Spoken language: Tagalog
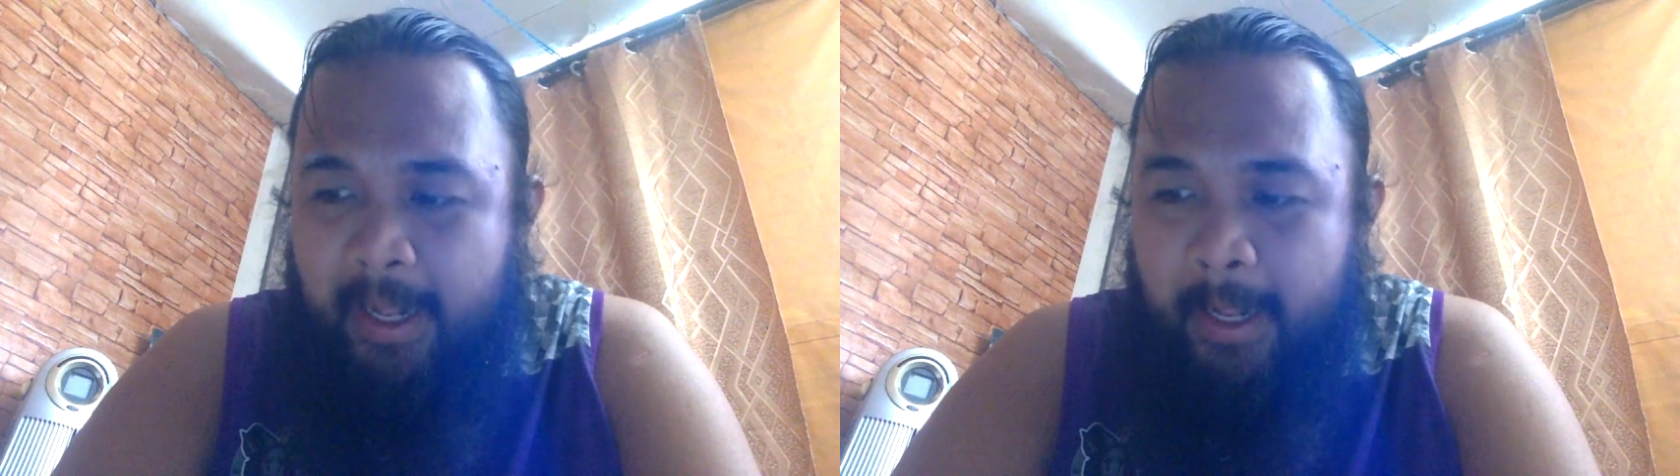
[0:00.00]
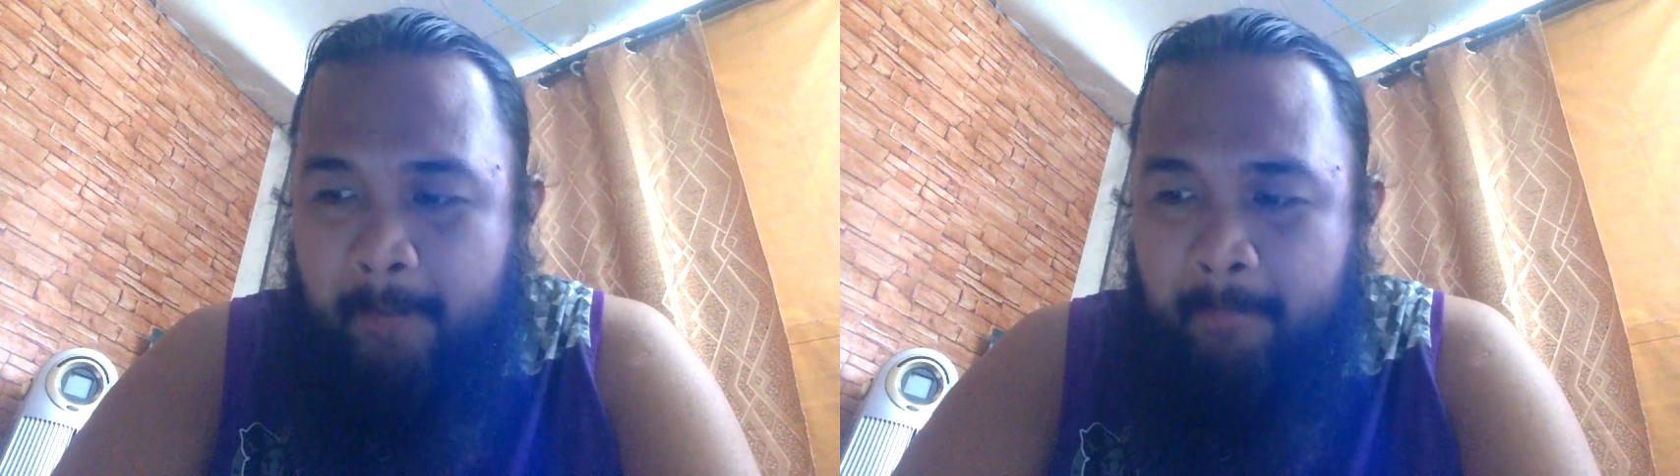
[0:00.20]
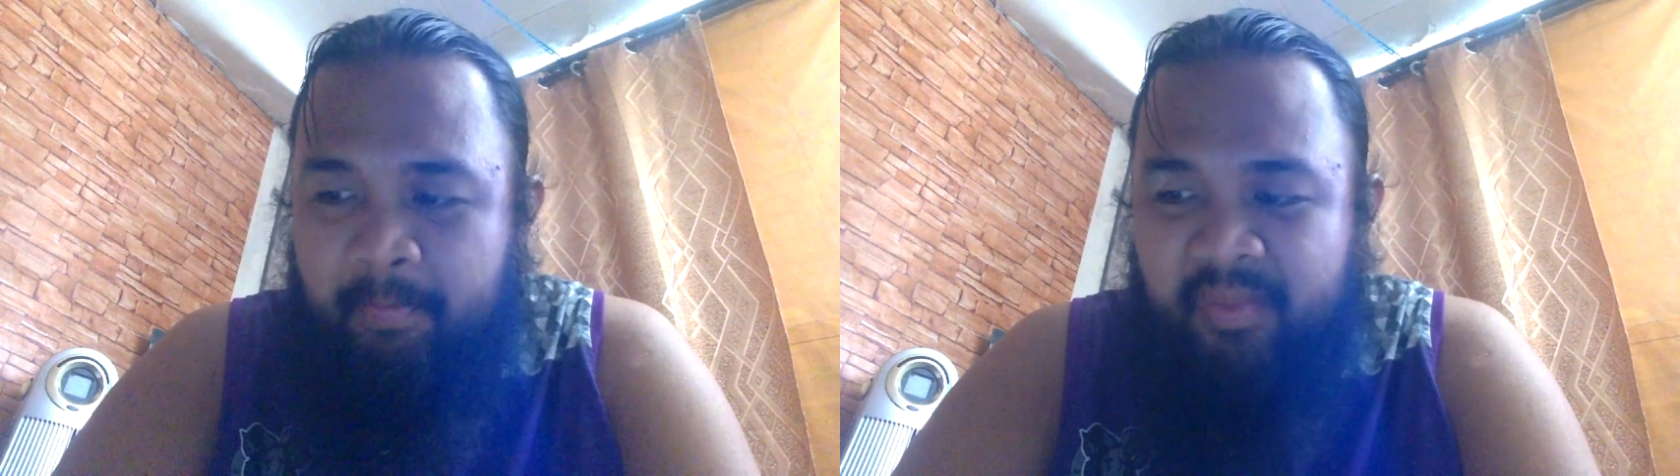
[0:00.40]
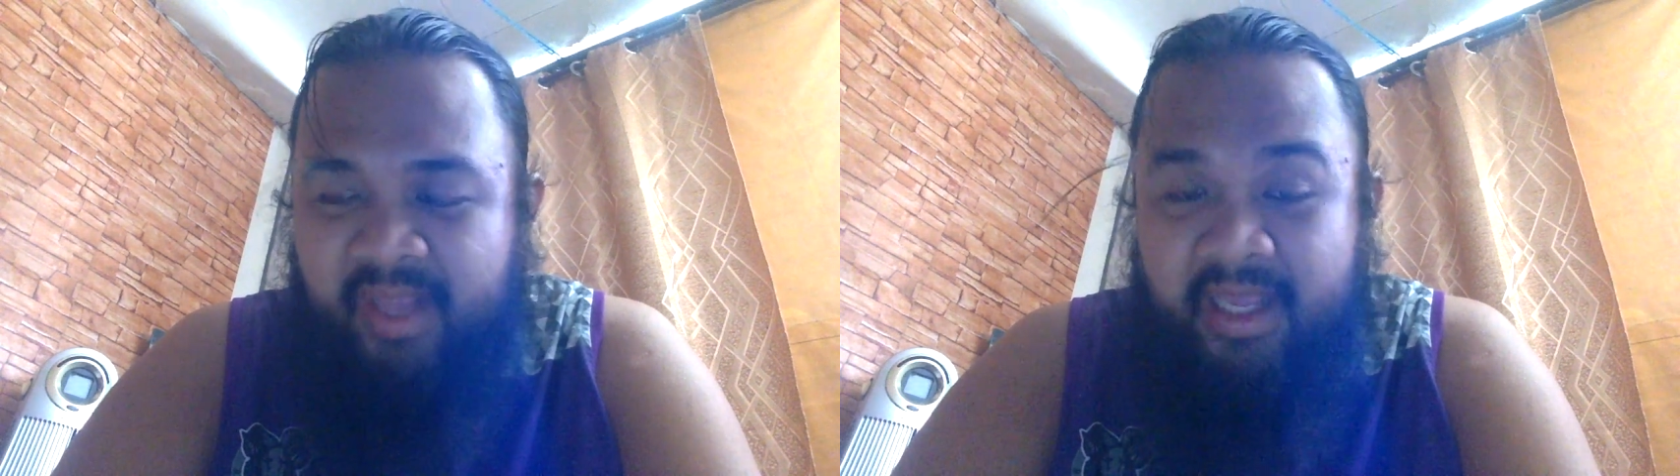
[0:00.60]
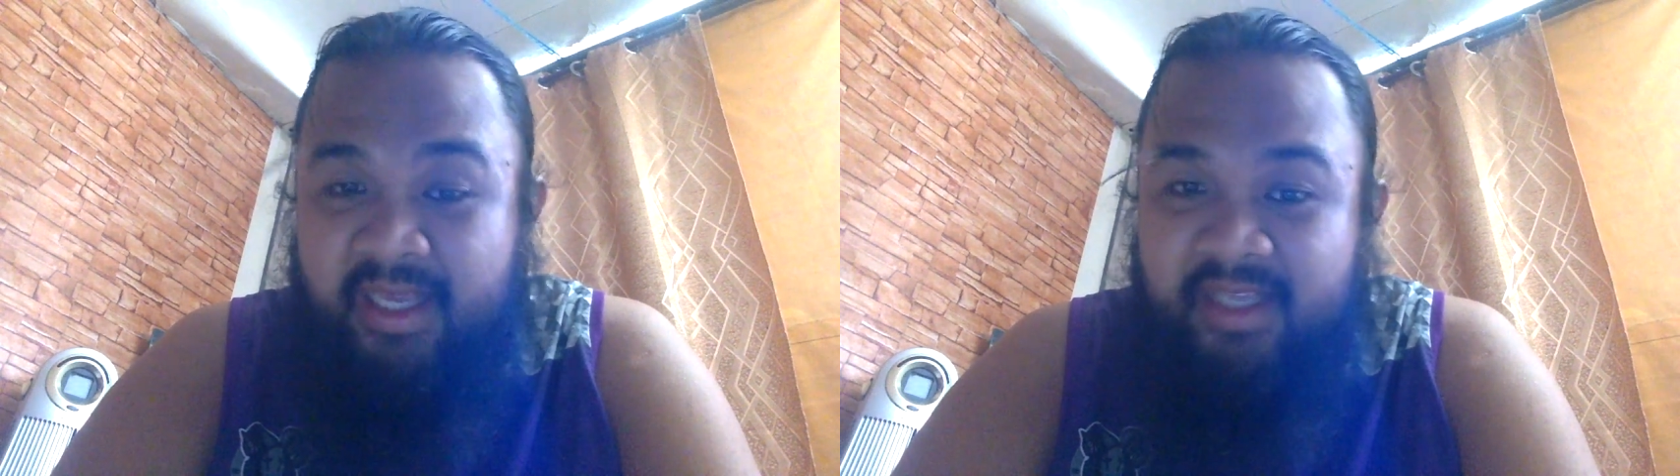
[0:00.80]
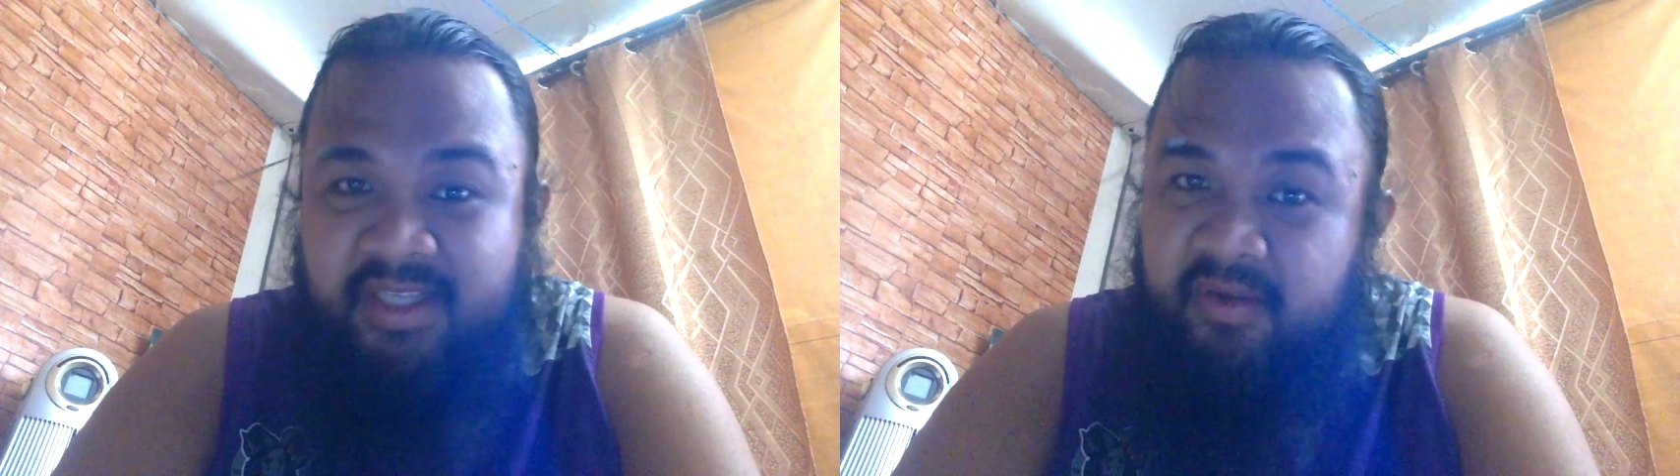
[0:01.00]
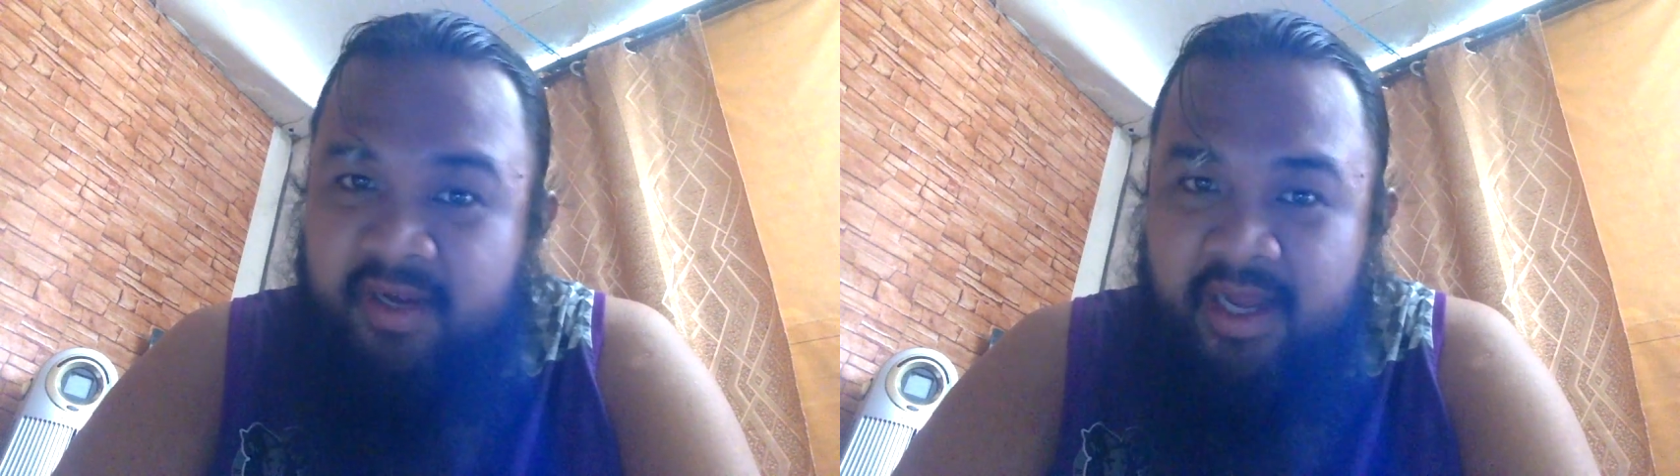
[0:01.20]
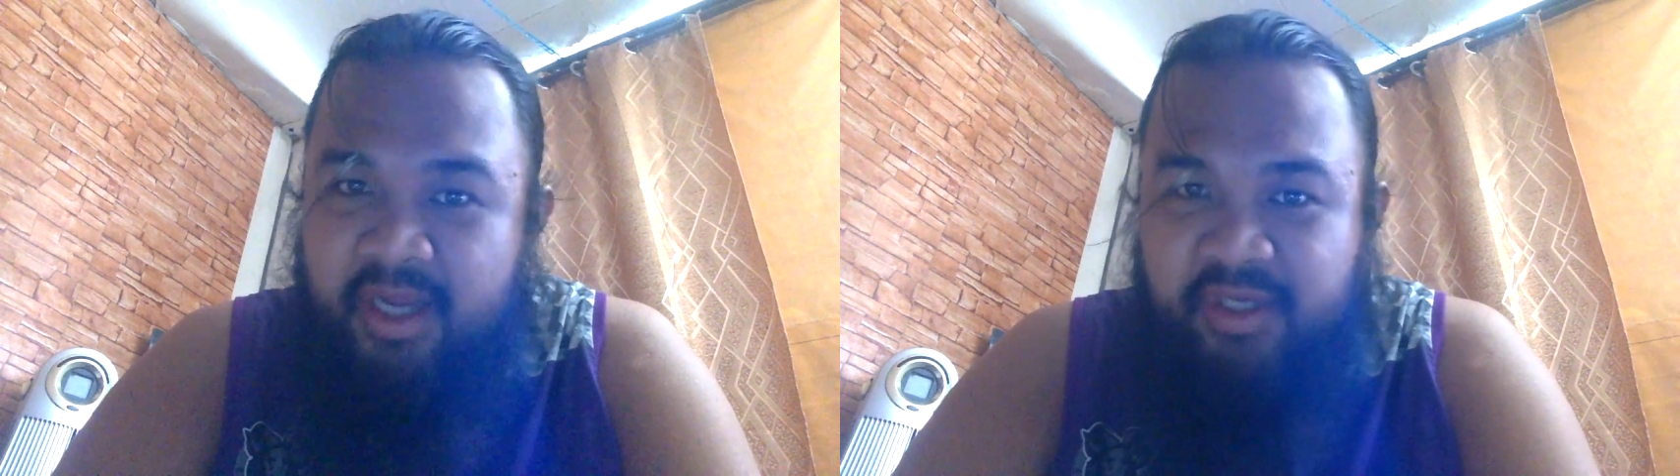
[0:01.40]
Um, kagigising ko
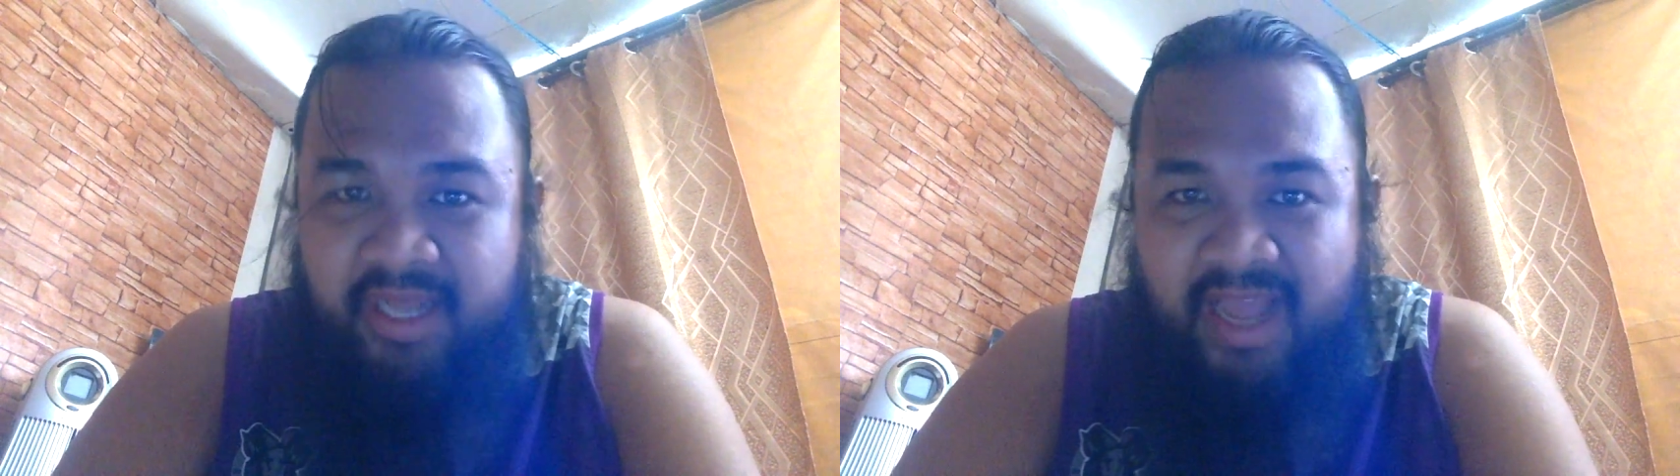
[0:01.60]
lang actually.